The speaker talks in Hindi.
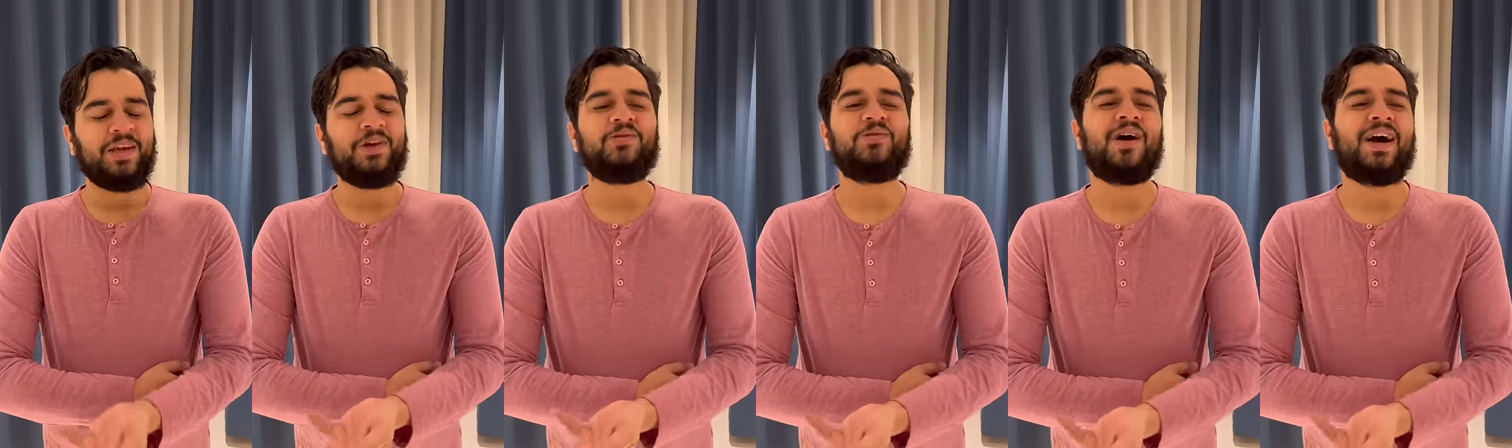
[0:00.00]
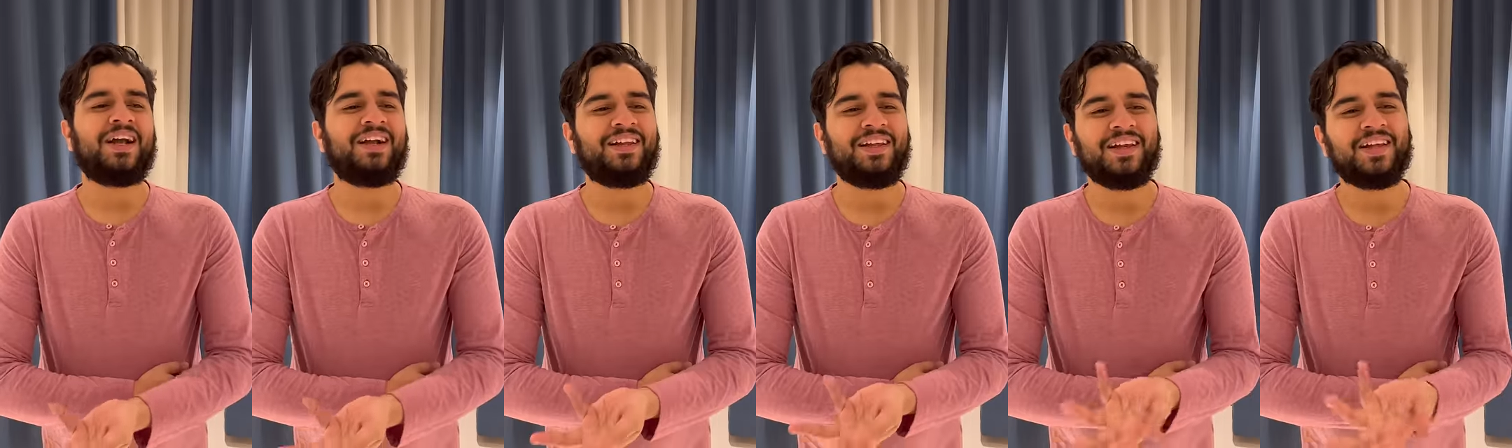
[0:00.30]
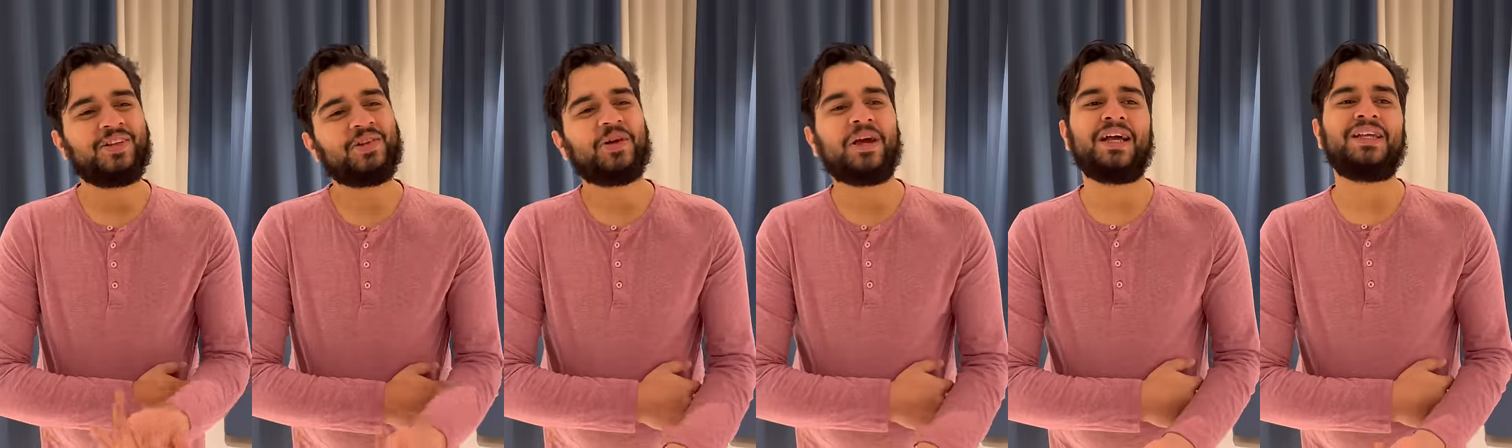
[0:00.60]
हुआ है
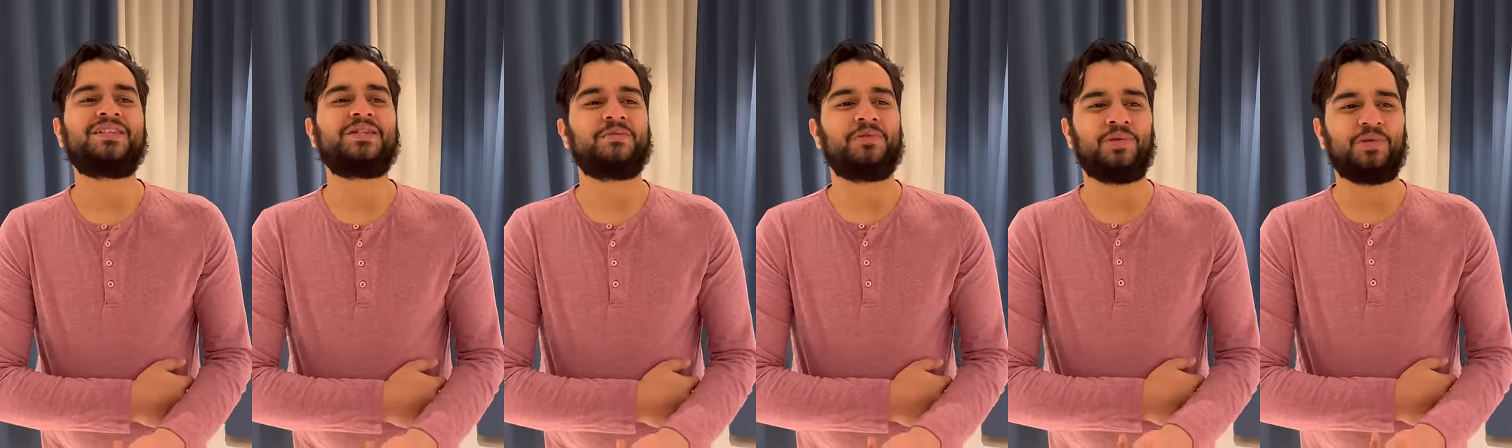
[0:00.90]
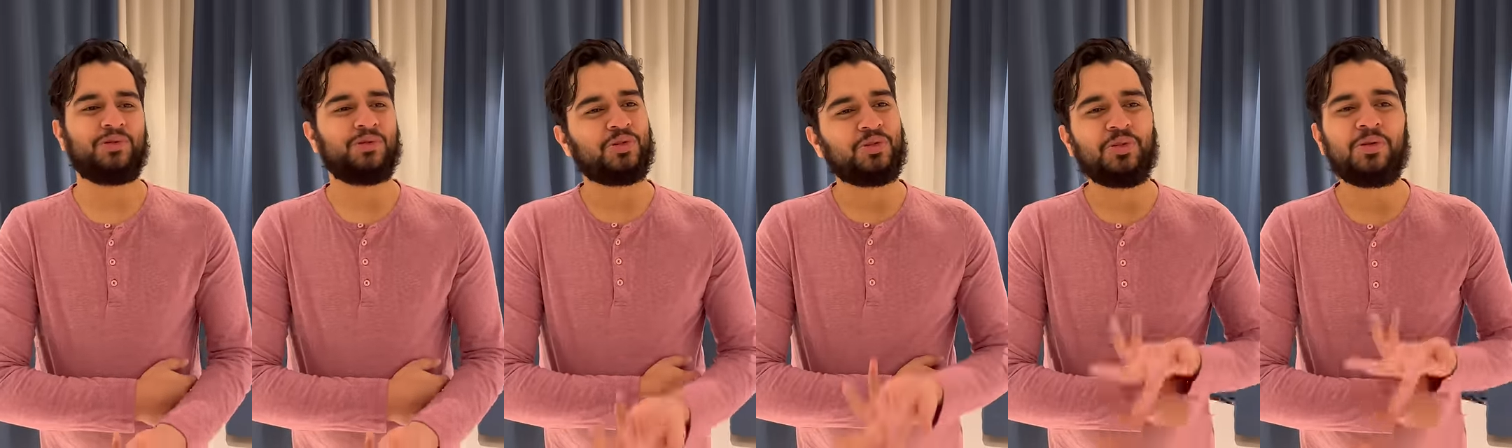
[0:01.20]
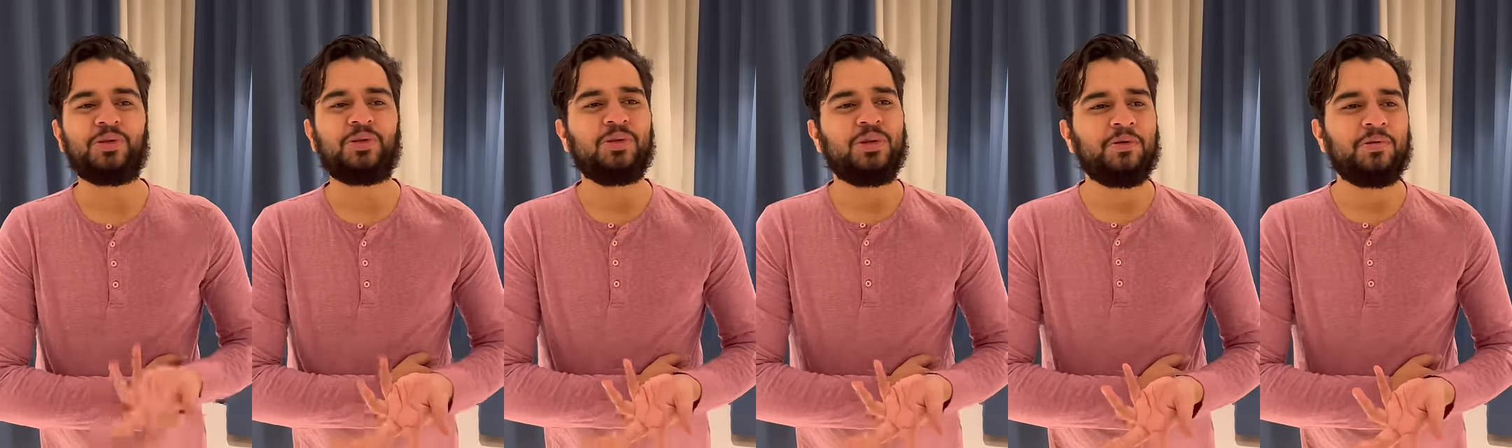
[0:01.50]
डीले तो कैसे बोल दू
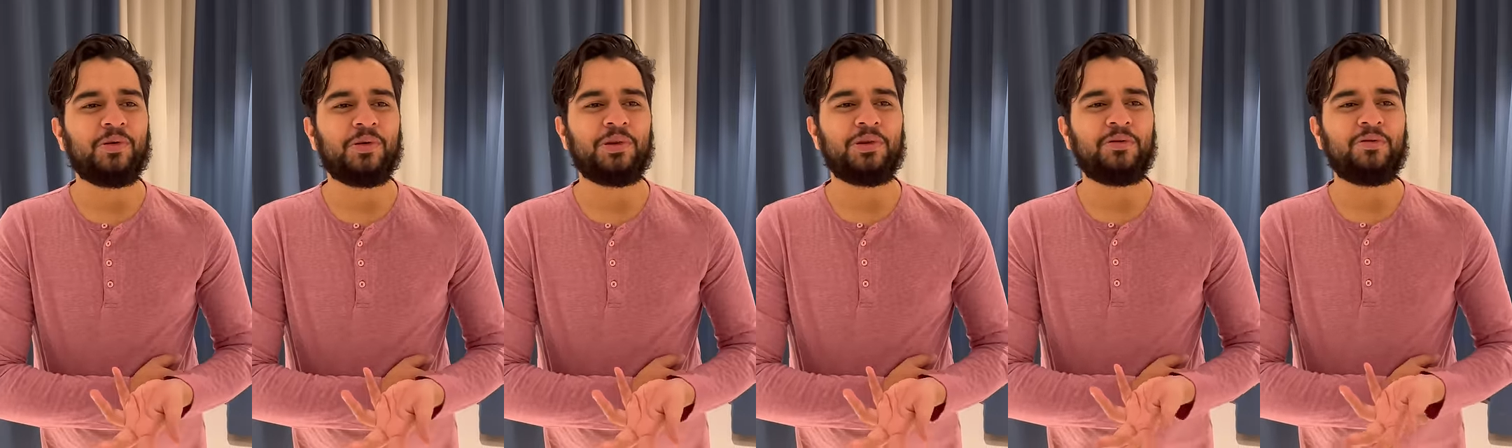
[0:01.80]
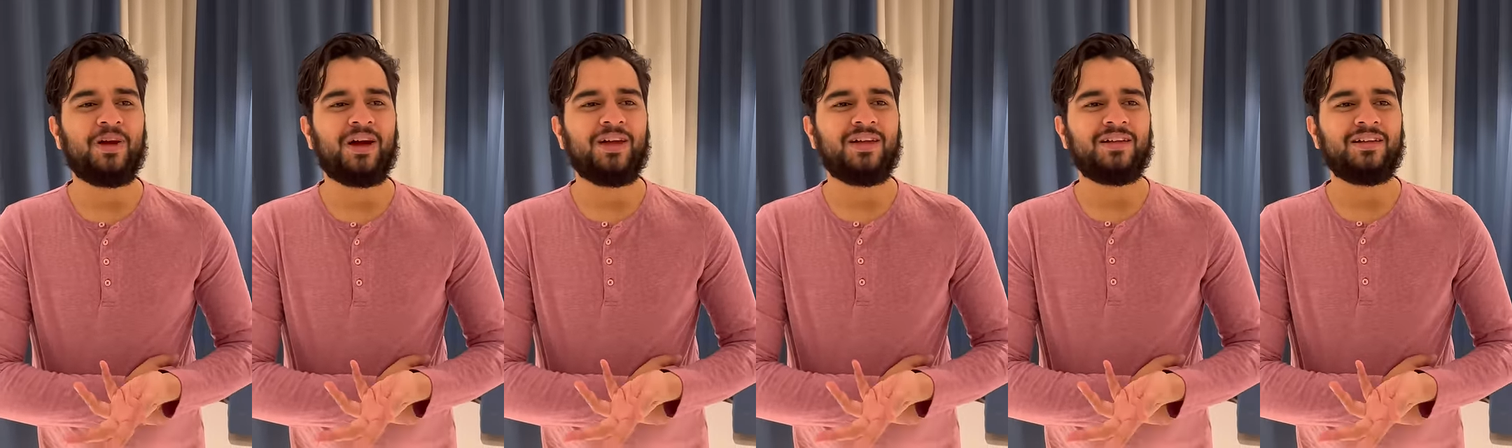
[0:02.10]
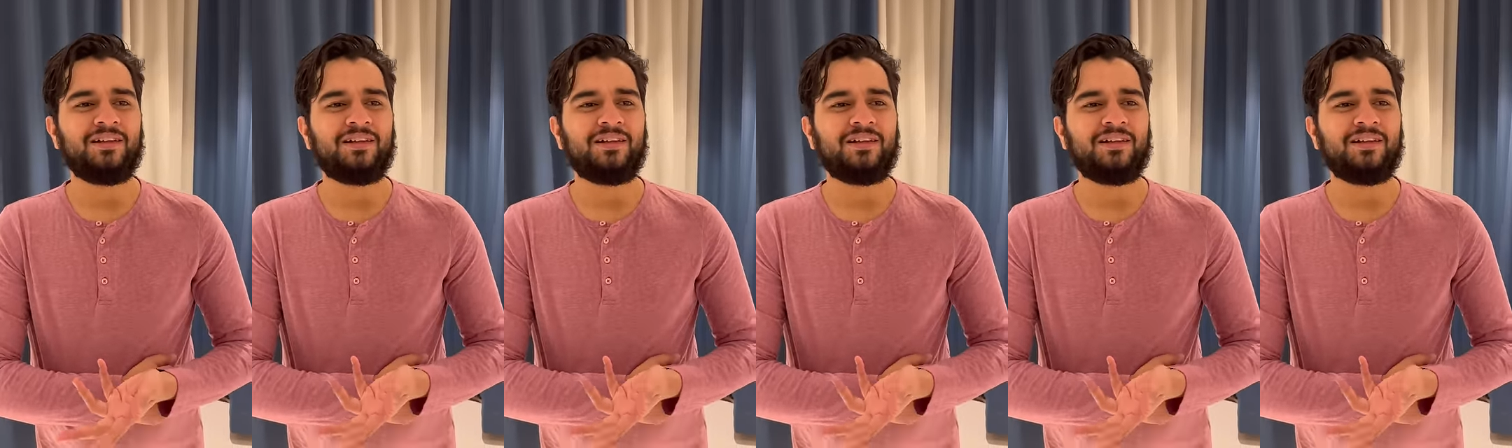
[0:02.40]
झूठ थोड़ी बोल दूंगा